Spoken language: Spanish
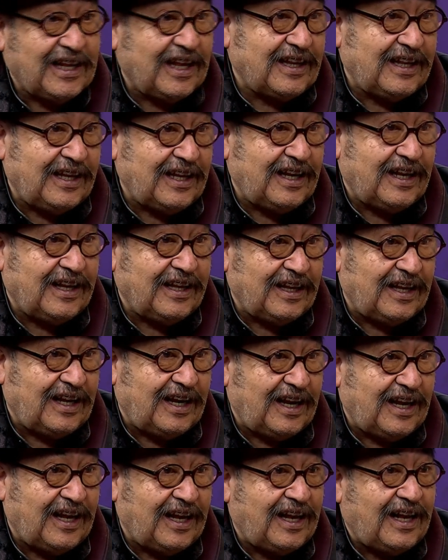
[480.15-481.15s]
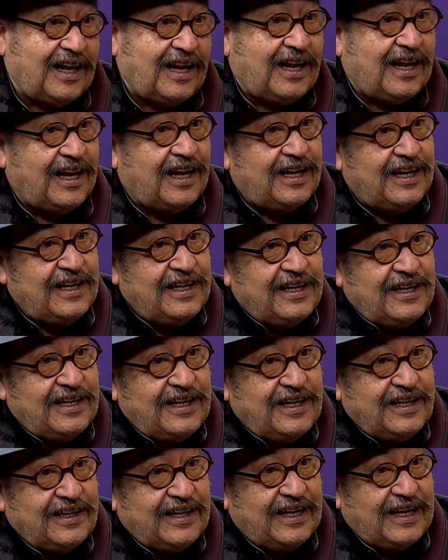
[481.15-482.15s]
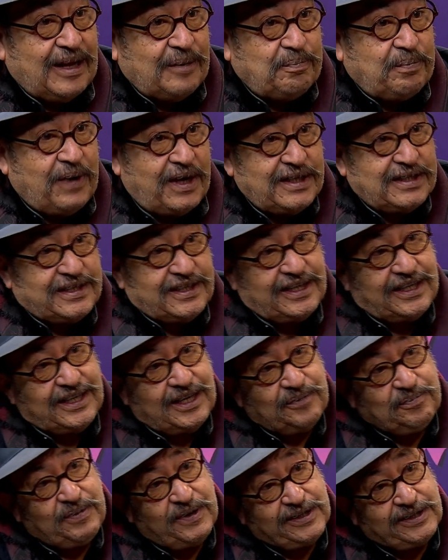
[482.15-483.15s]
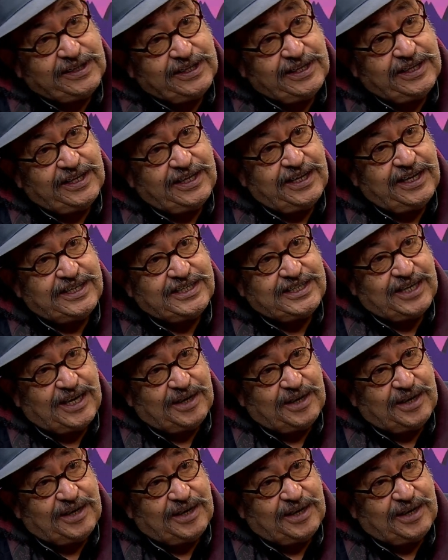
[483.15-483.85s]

de, la, Paz y en la parte derecha, la